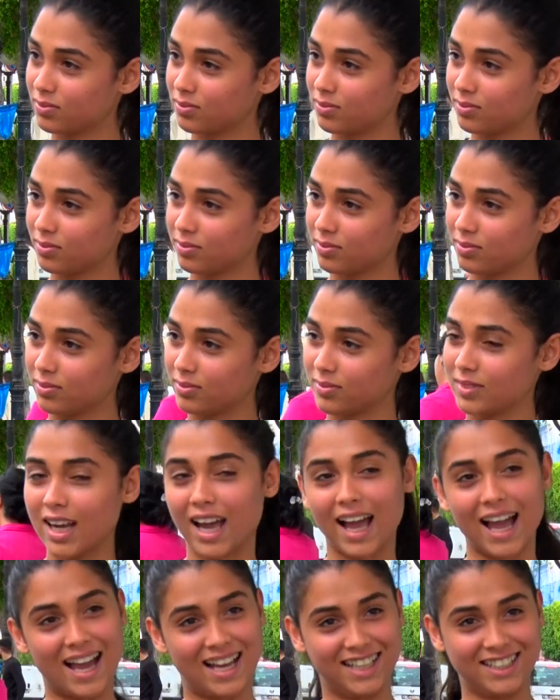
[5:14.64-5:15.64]
ربي
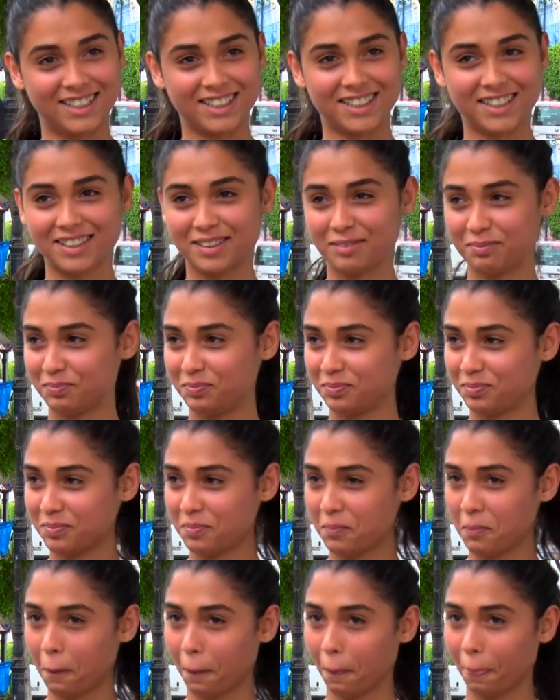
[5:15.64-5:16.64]
يعاونك
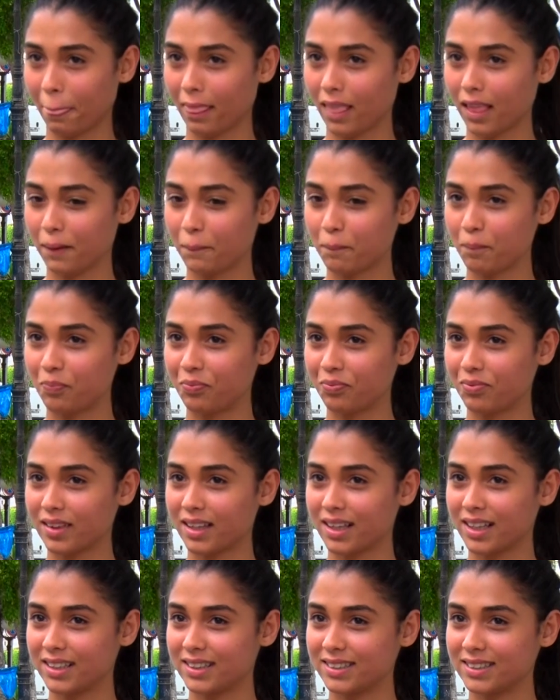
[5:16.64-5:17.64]
معناها توا ذي
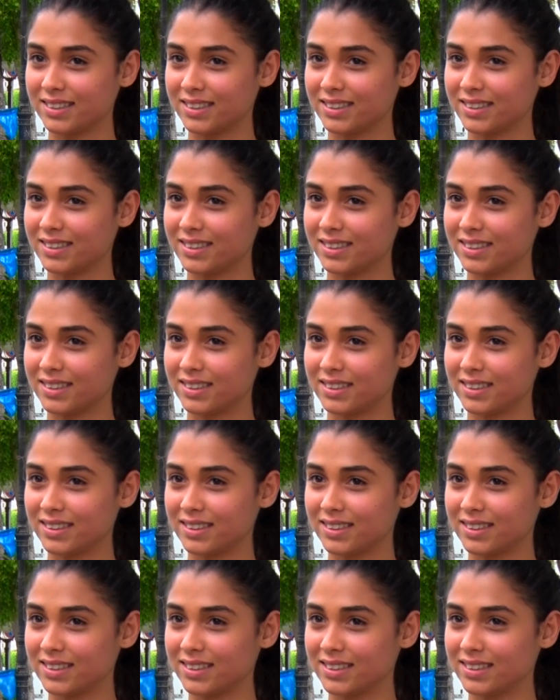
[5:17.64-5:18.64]
مثل
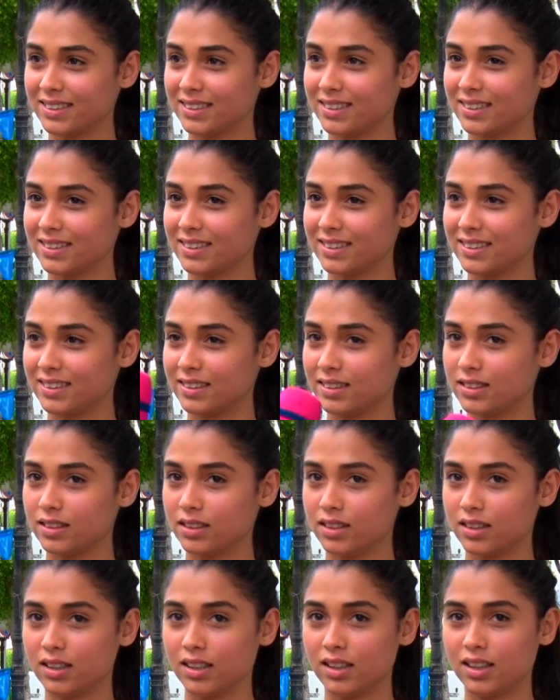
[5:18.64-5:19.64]
للمراه التونسيه
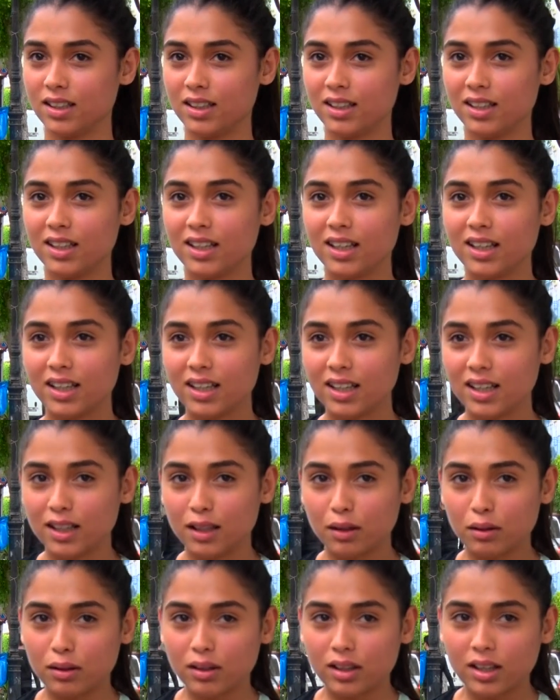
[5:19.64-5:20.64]

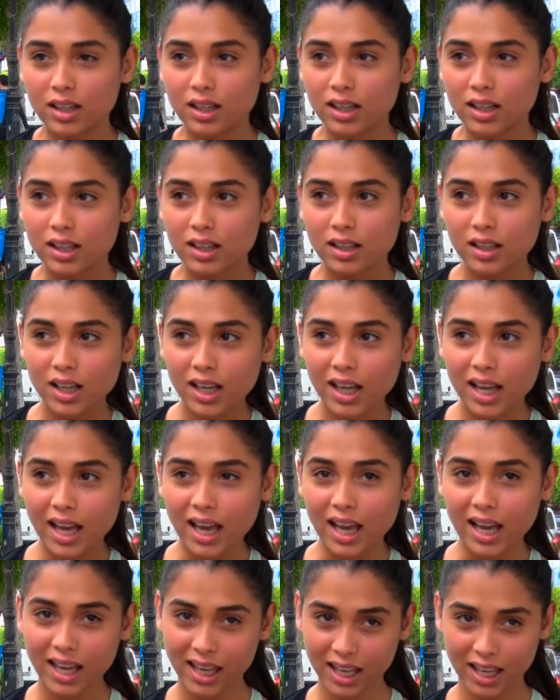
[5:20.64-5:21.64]
آه،
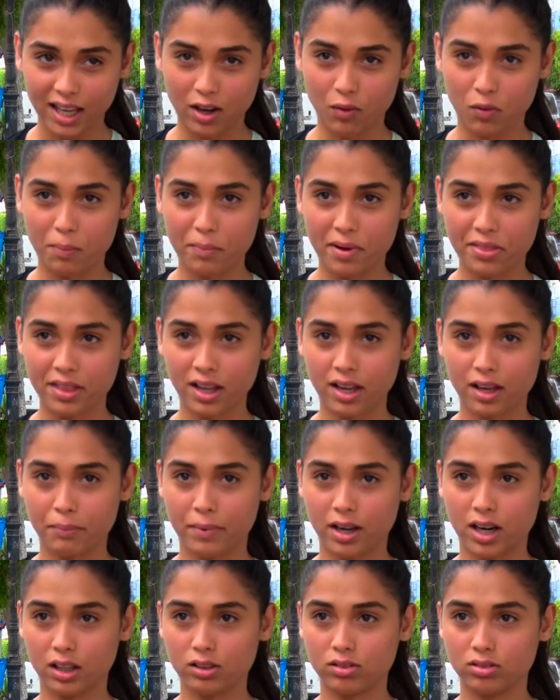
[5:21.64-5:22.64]
هي هو مثل
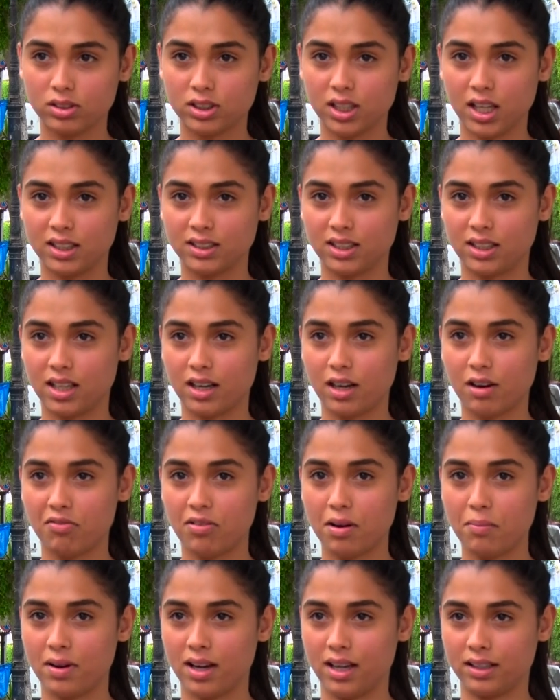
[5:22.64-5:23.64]
المرأة التونسية زاد راه
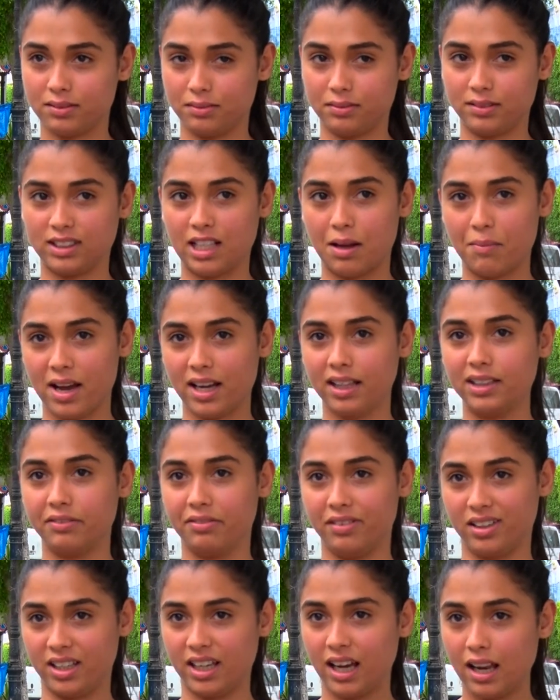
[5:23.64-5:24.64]
فما سامحني
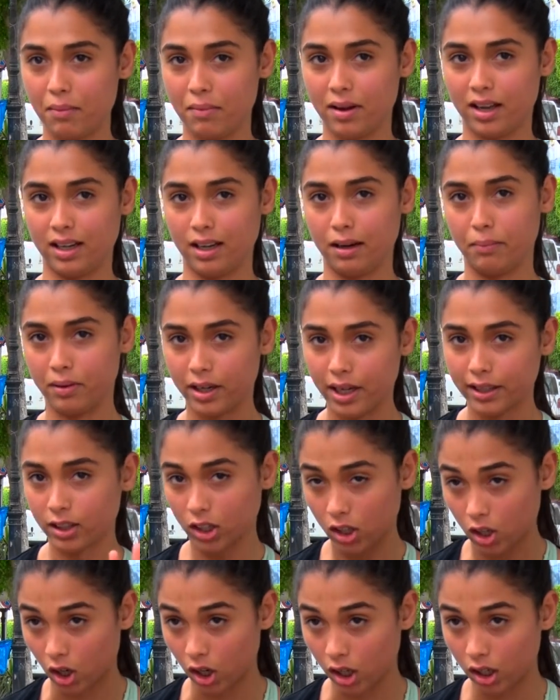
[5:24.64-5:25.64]
في الكلمة للبنات
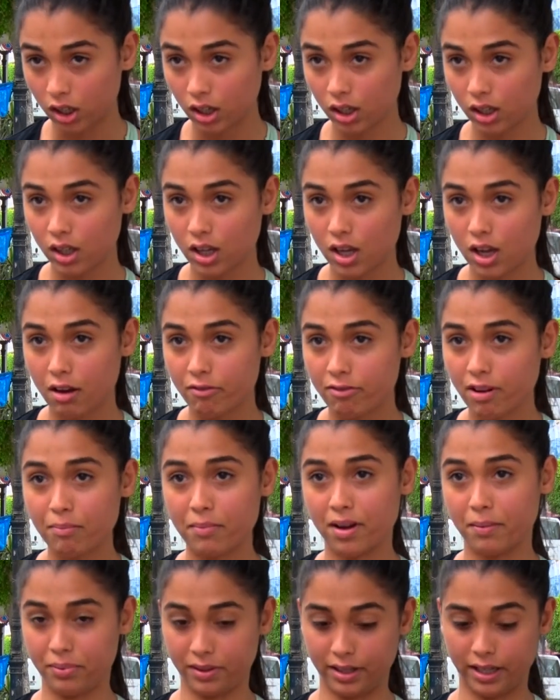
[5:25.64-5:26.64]
الكل
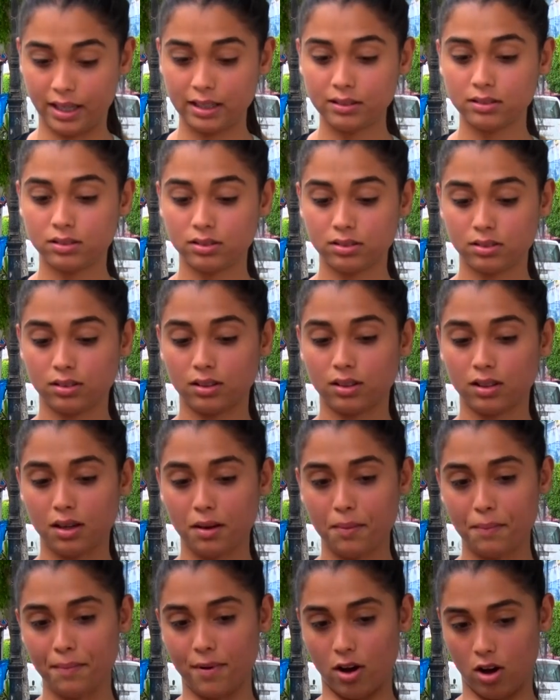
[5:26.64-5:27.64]
فما بنات
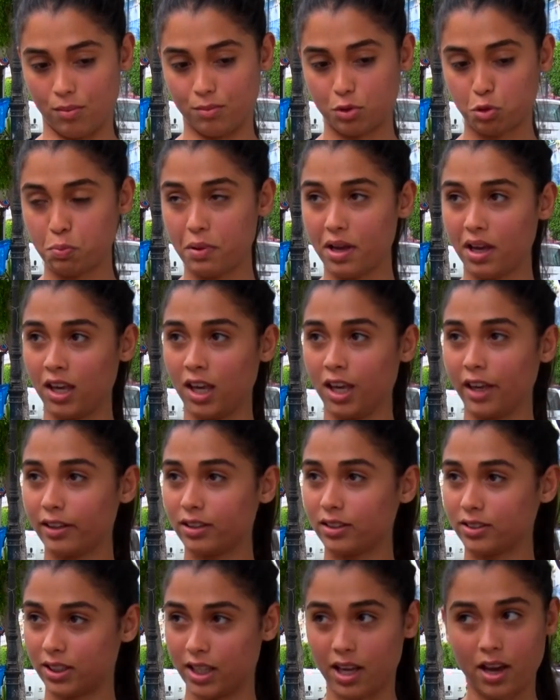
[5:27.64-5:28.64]
ما همش باهي
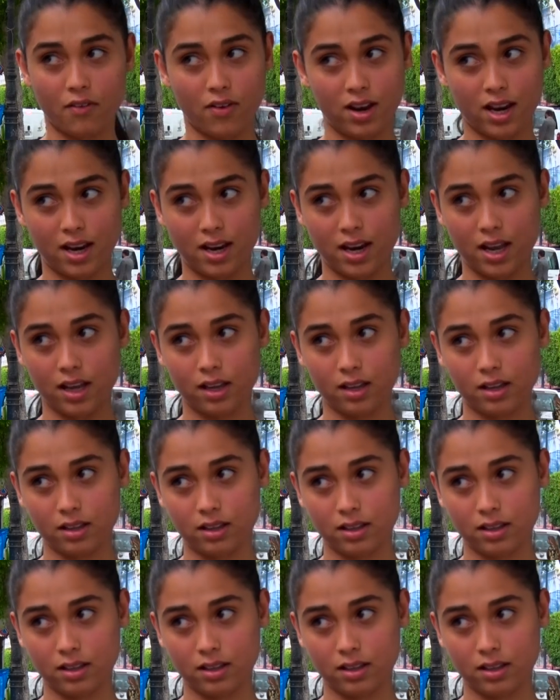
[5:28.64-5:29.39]
صحيح ولا لا؟